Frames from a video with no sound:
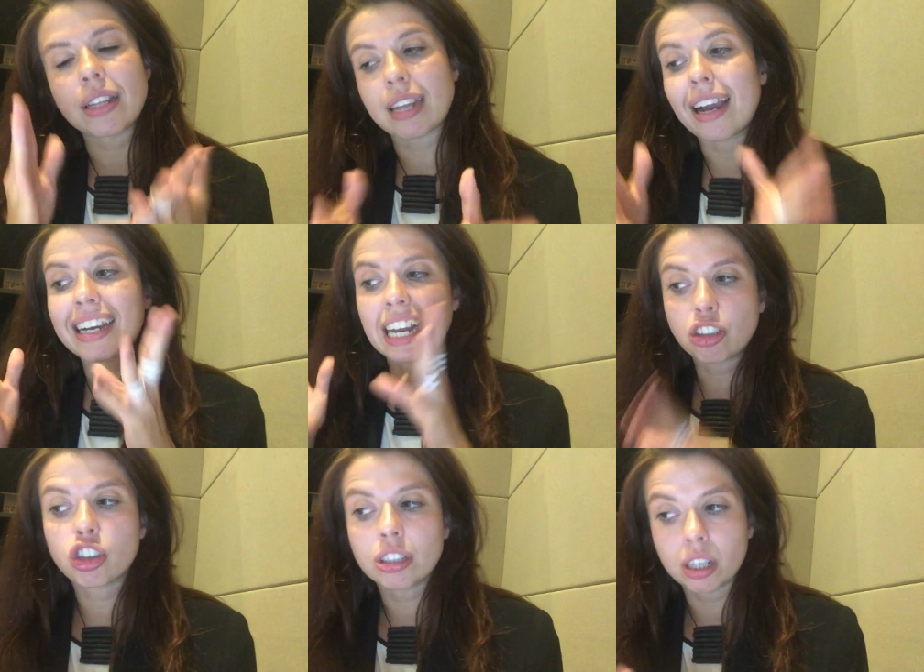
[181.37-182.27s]
entre a
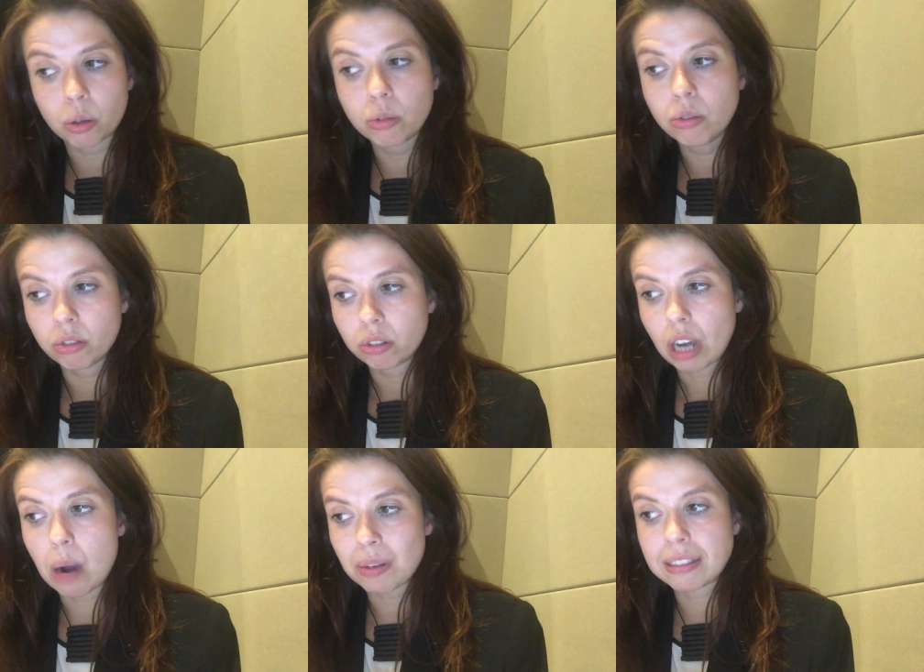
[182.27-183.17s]
gratidão
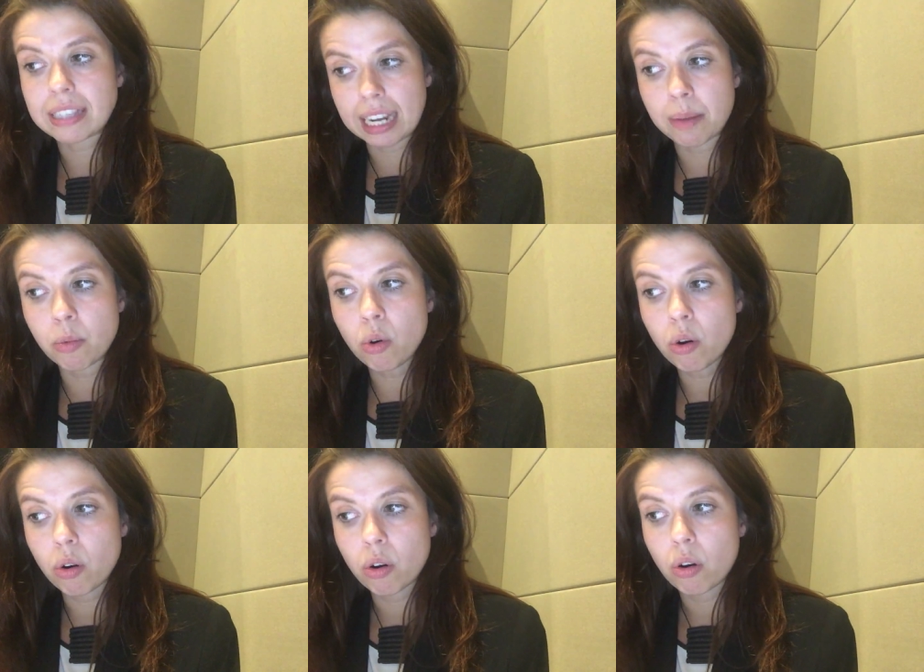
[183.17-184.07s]
ao extremo
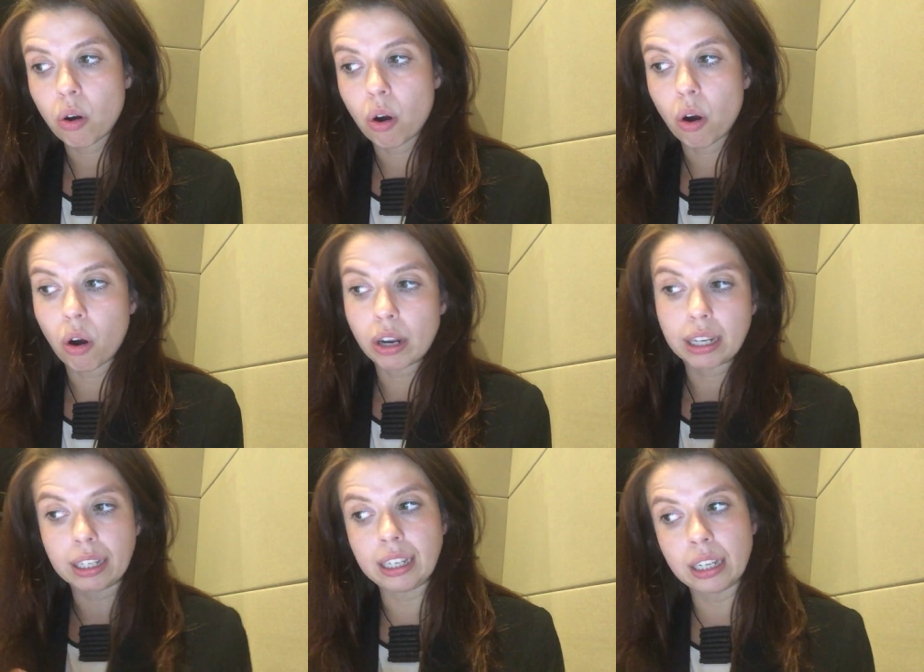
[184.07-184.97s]

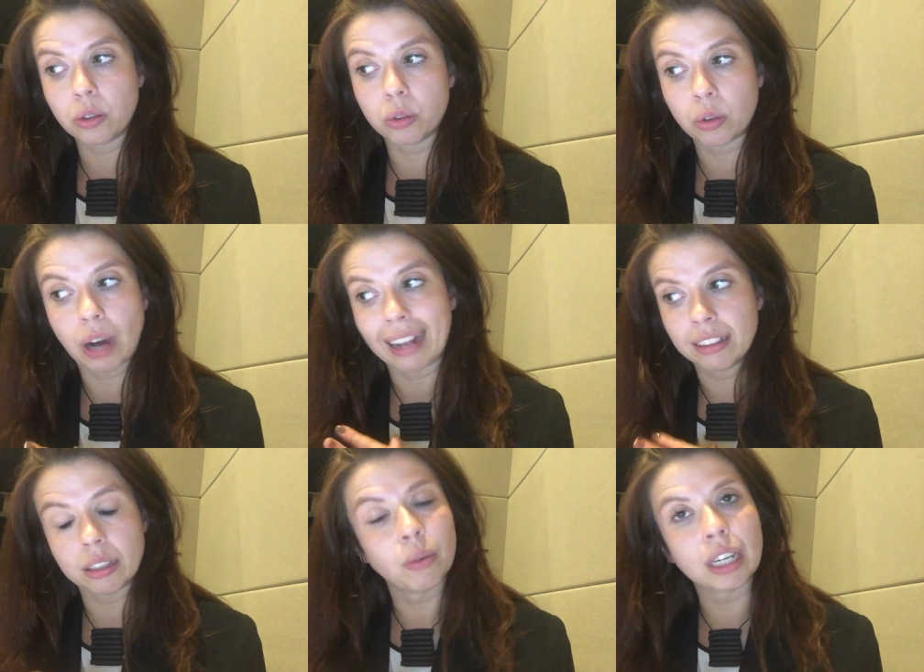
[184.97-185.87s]
e o, a
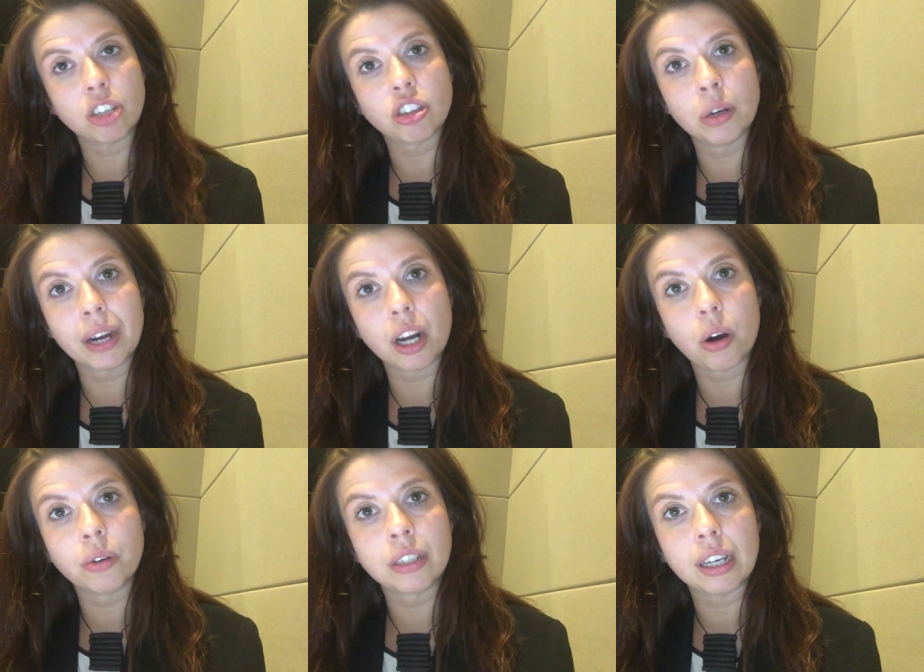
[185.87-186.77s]
não gratidão
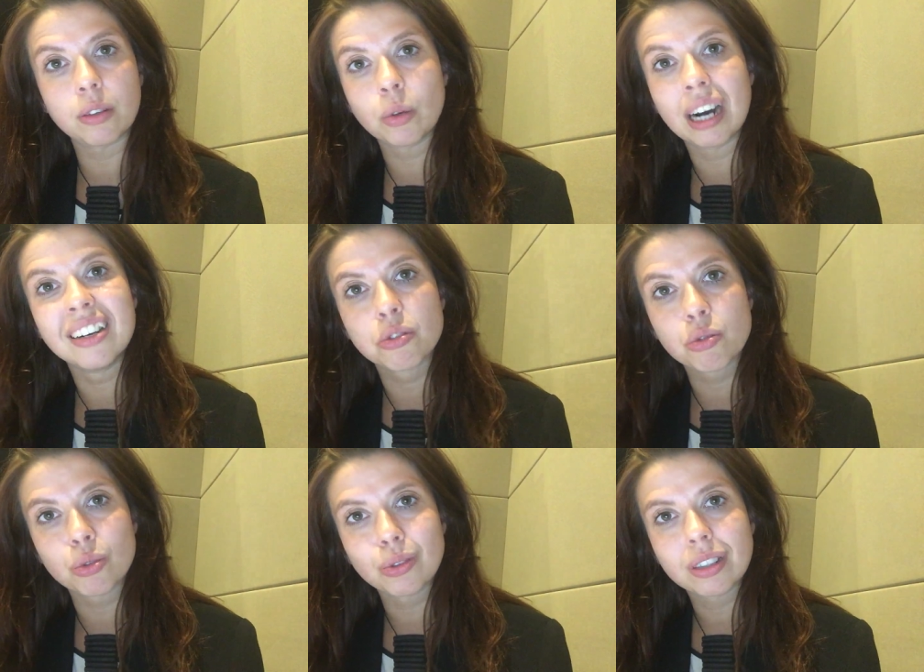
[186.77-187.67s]
herói, né? O
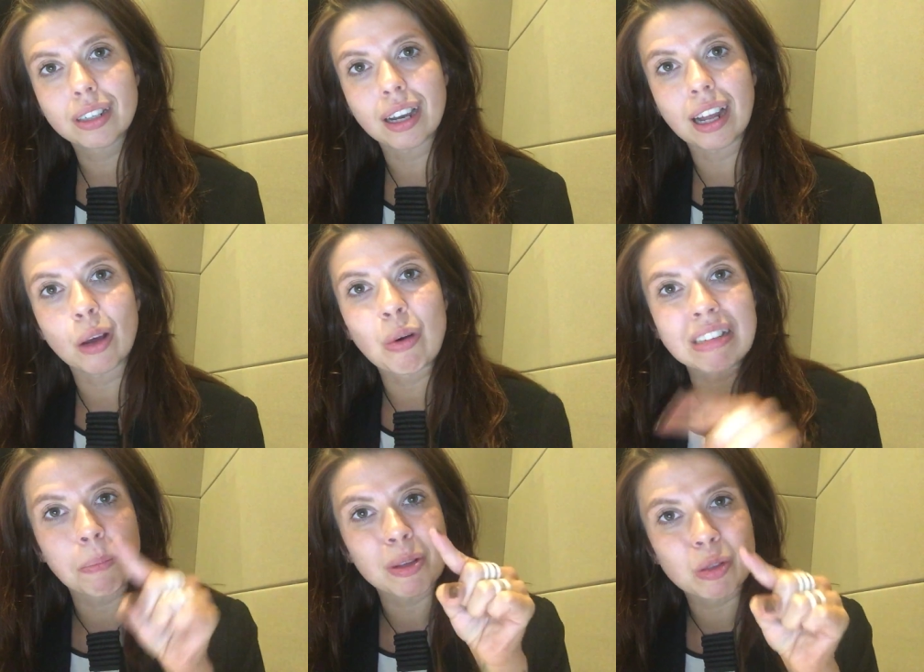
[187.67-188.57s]
ranço. Que é aquela
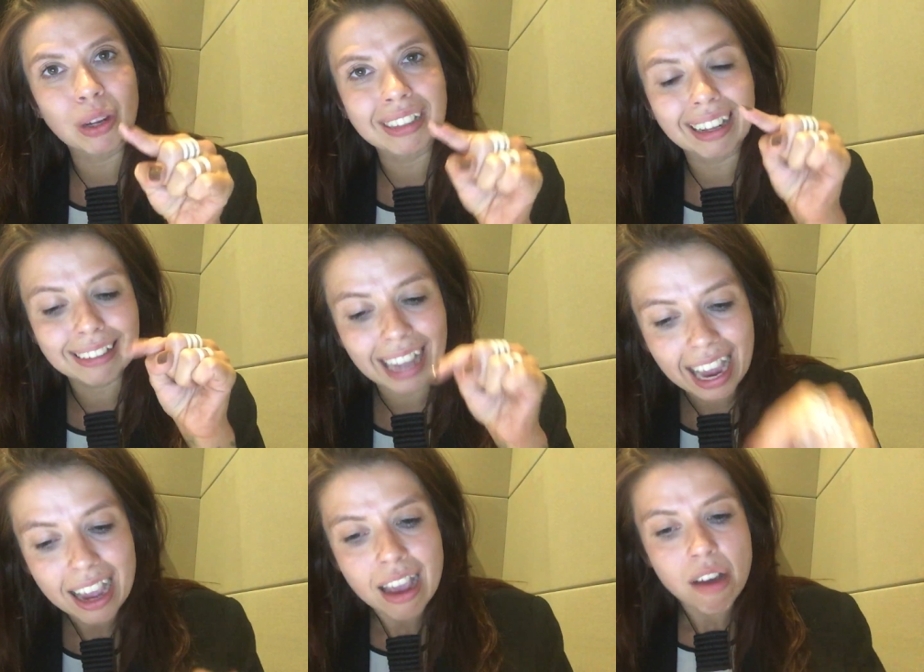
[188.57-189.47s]
coisa, a pessoa tá
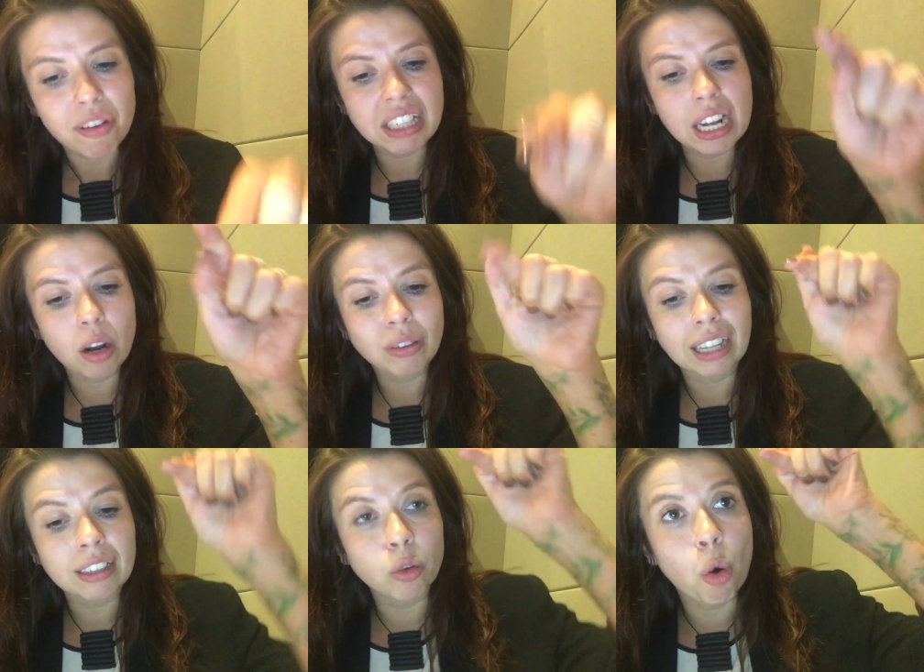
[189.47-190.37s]
até fazendo,
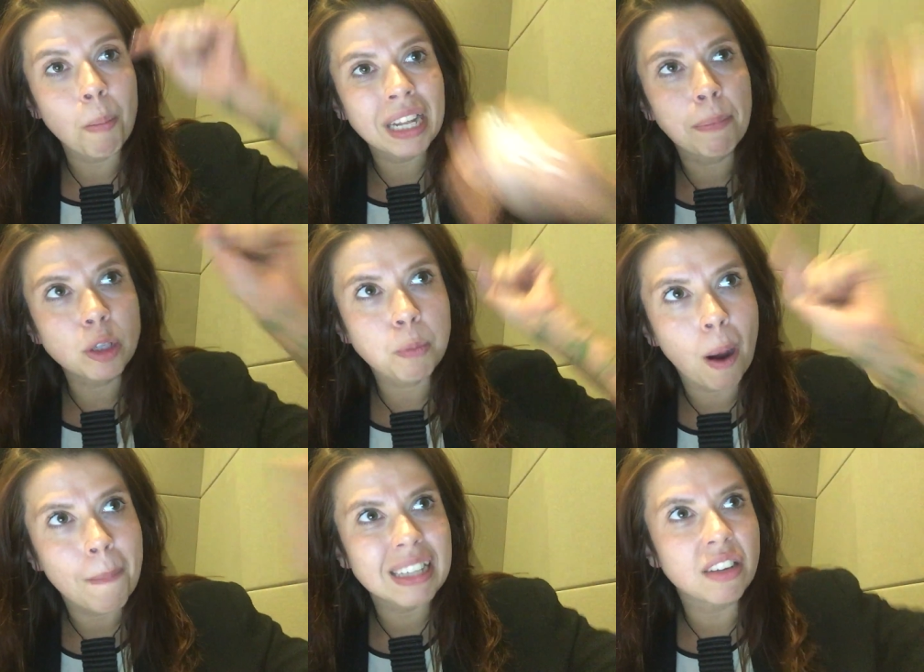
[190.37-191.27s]
tá dando comida pros
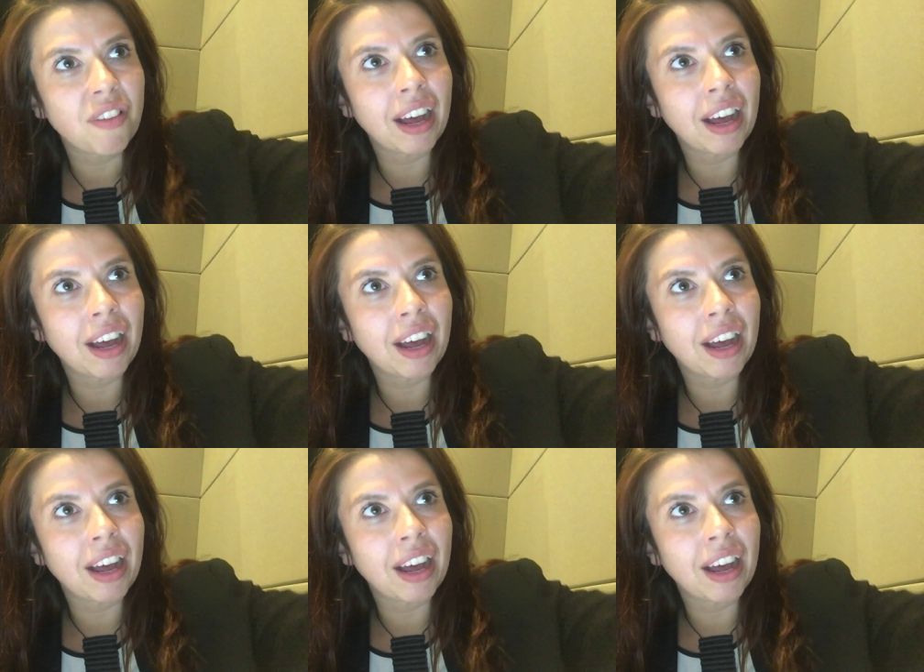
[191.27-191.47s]
pobres. Você